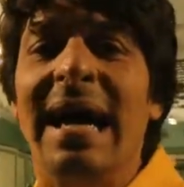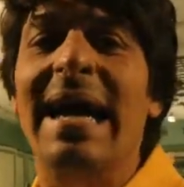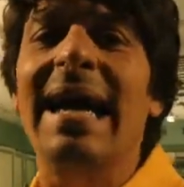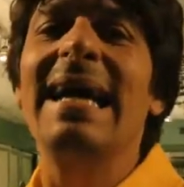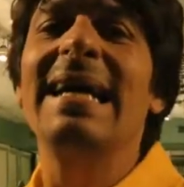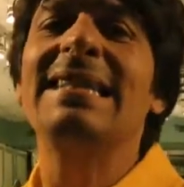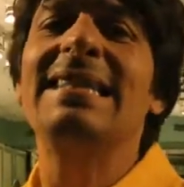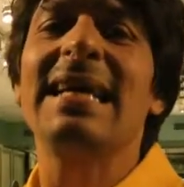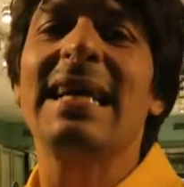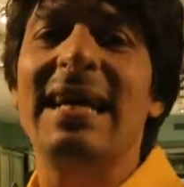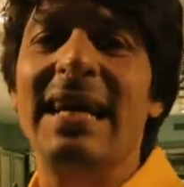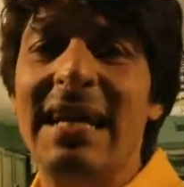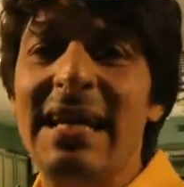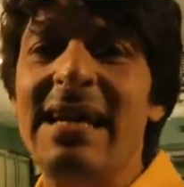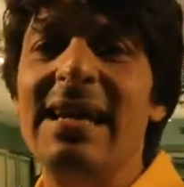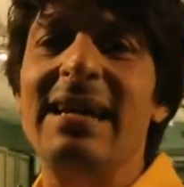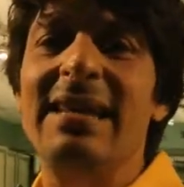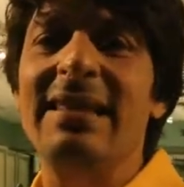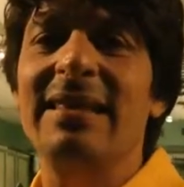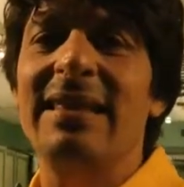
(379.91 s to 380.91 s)
ese
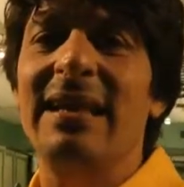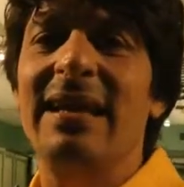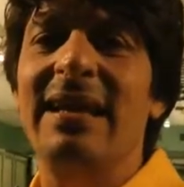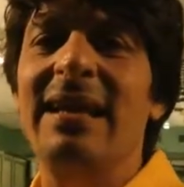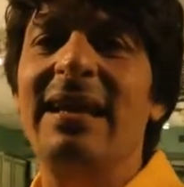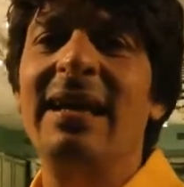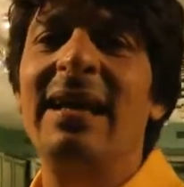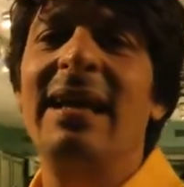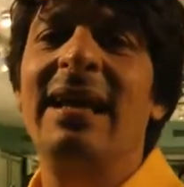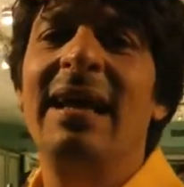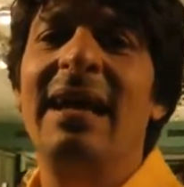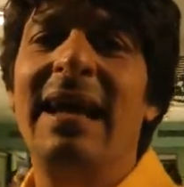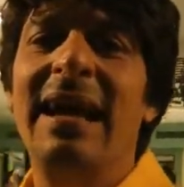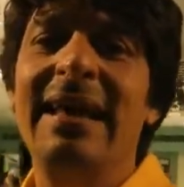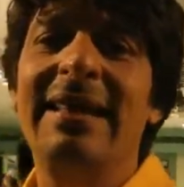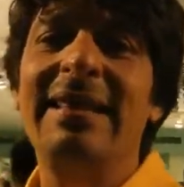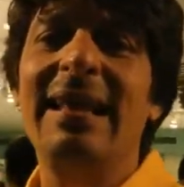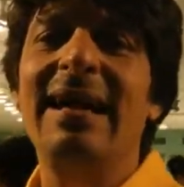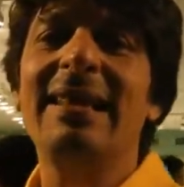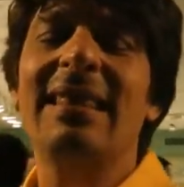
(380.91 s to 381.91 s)
cliente
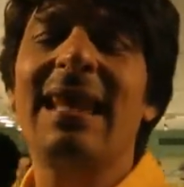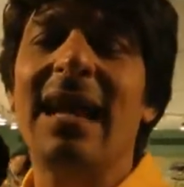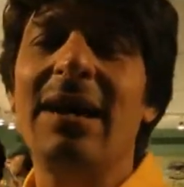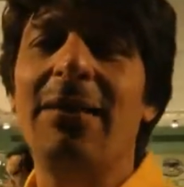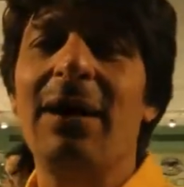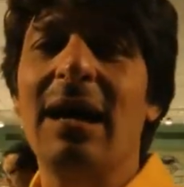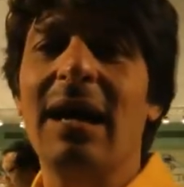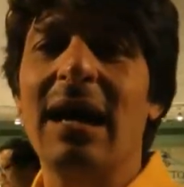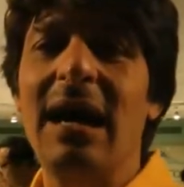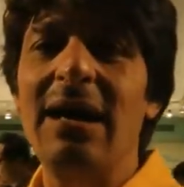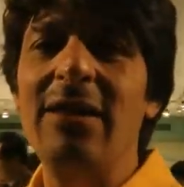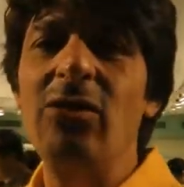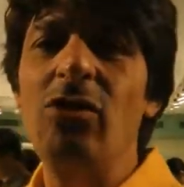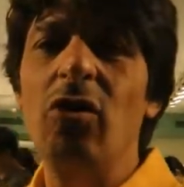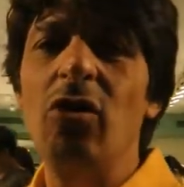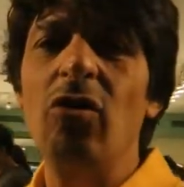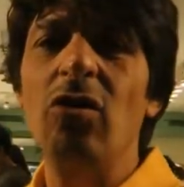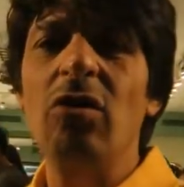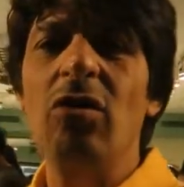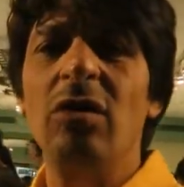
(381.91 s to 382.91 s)
está
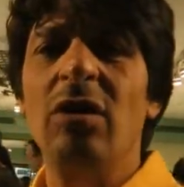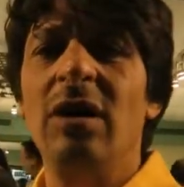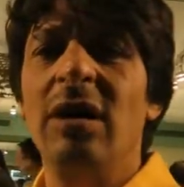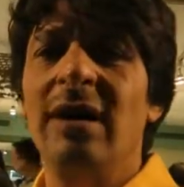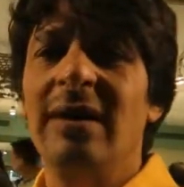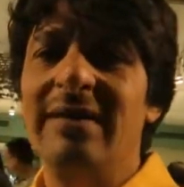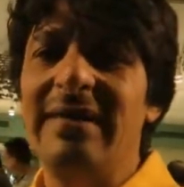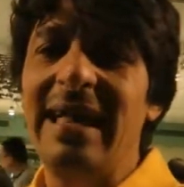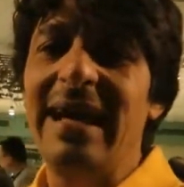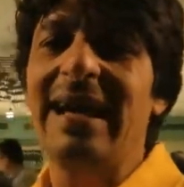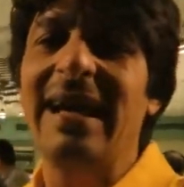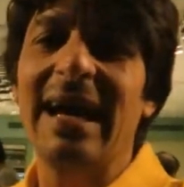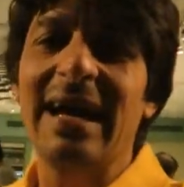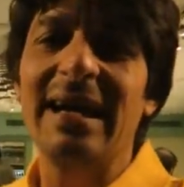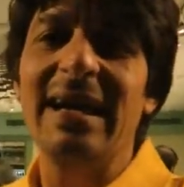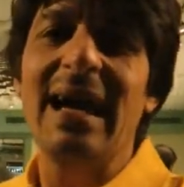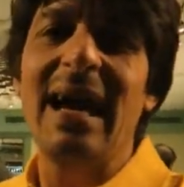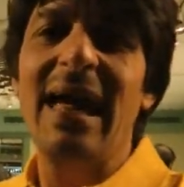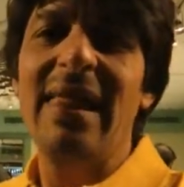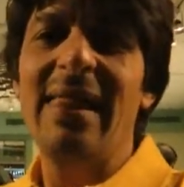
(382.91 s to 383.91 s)
trabajando de
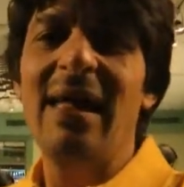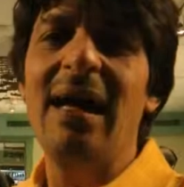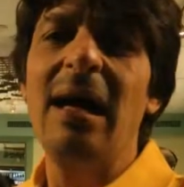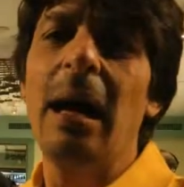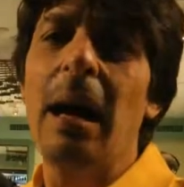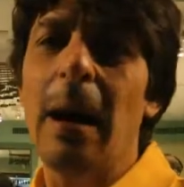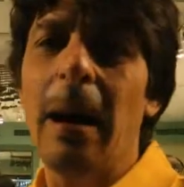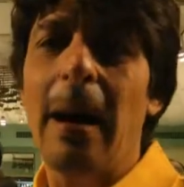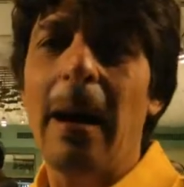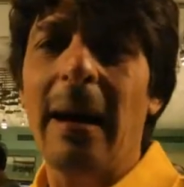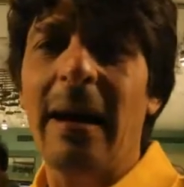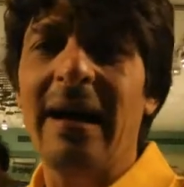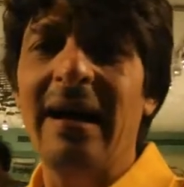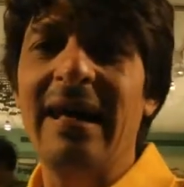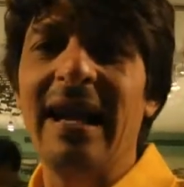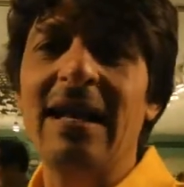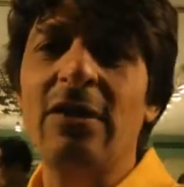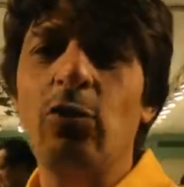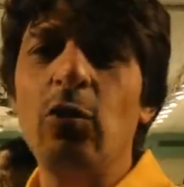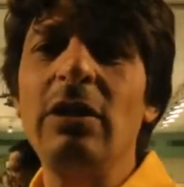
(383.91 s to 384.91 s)
carnada
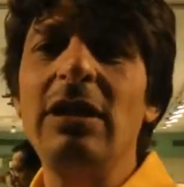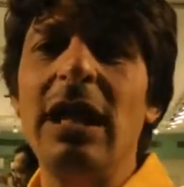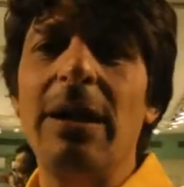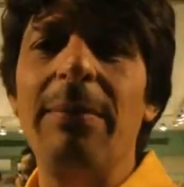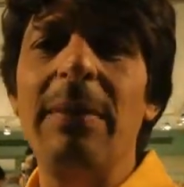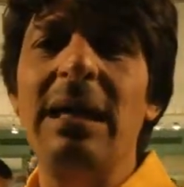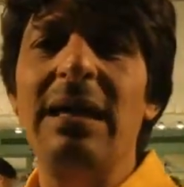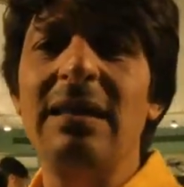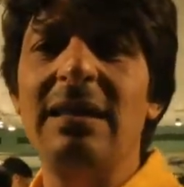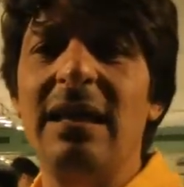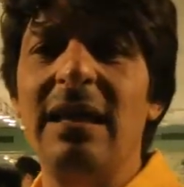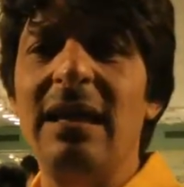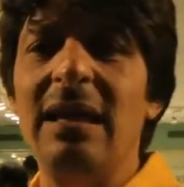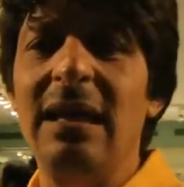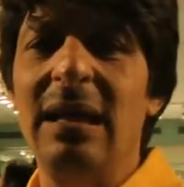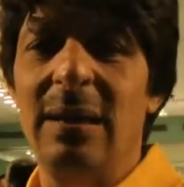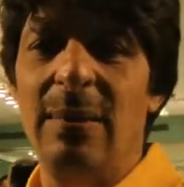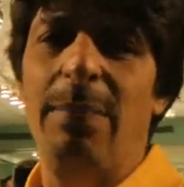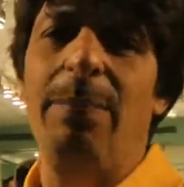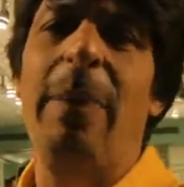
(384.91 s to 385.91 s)
gratuitamente
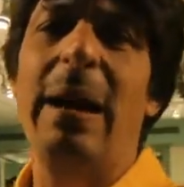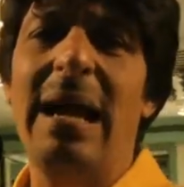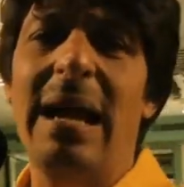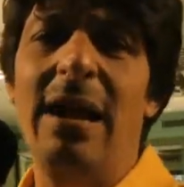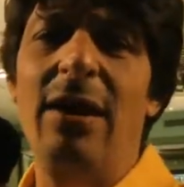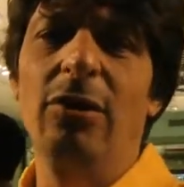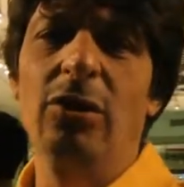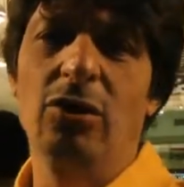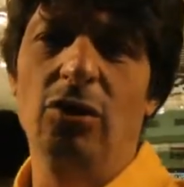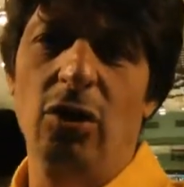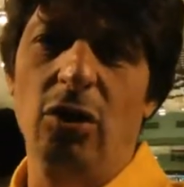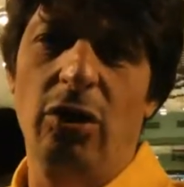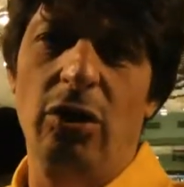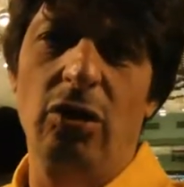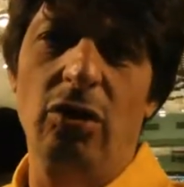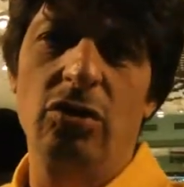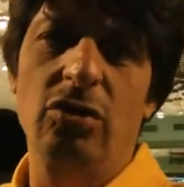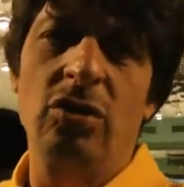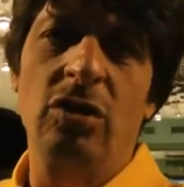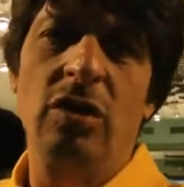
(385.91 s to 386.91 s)
para
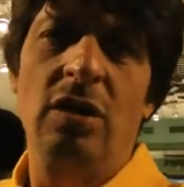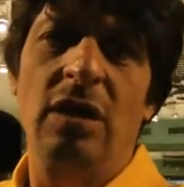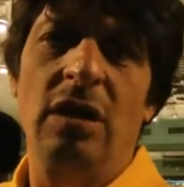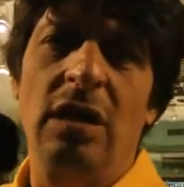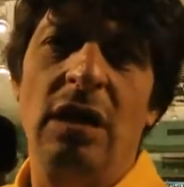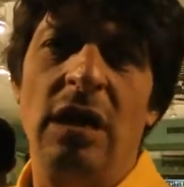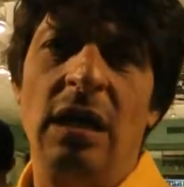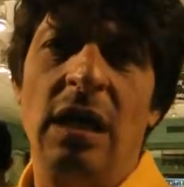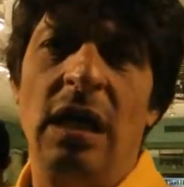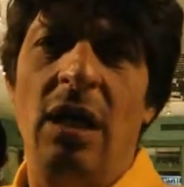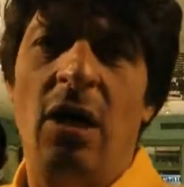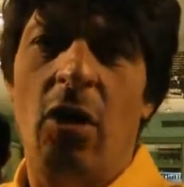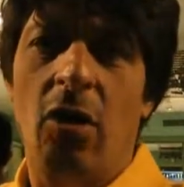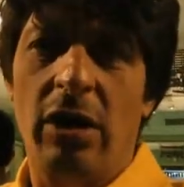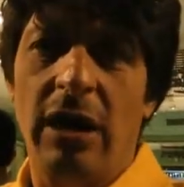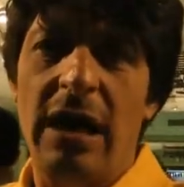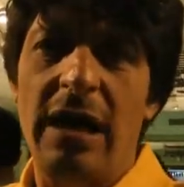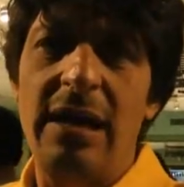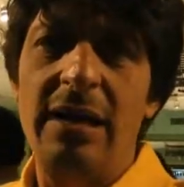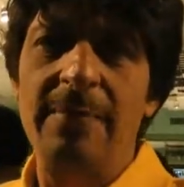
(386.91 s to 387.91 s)
nosotros.
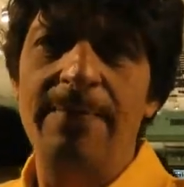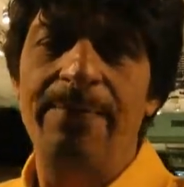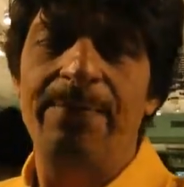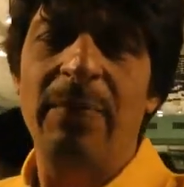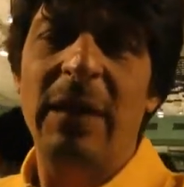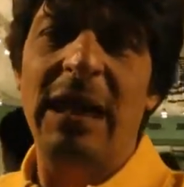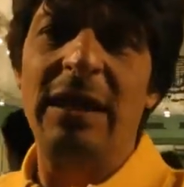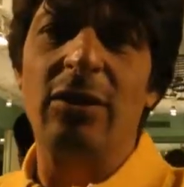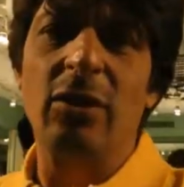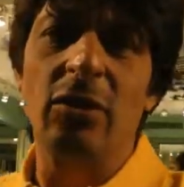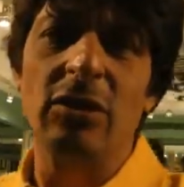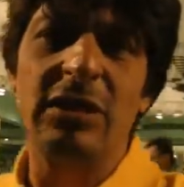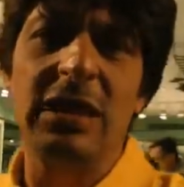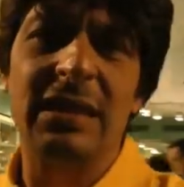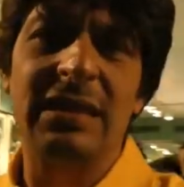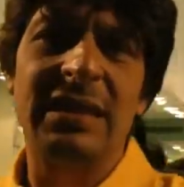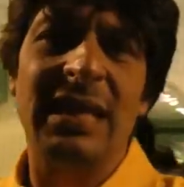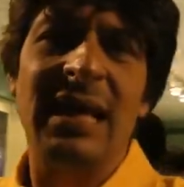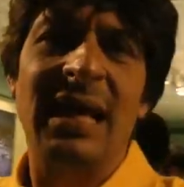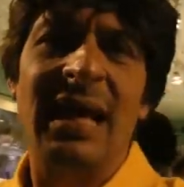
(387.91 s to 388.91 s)
¿Ok?
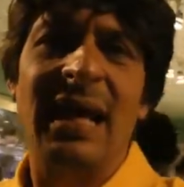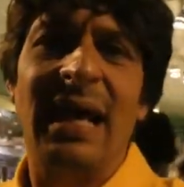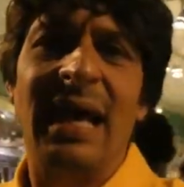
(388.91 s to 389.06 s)
Entonces,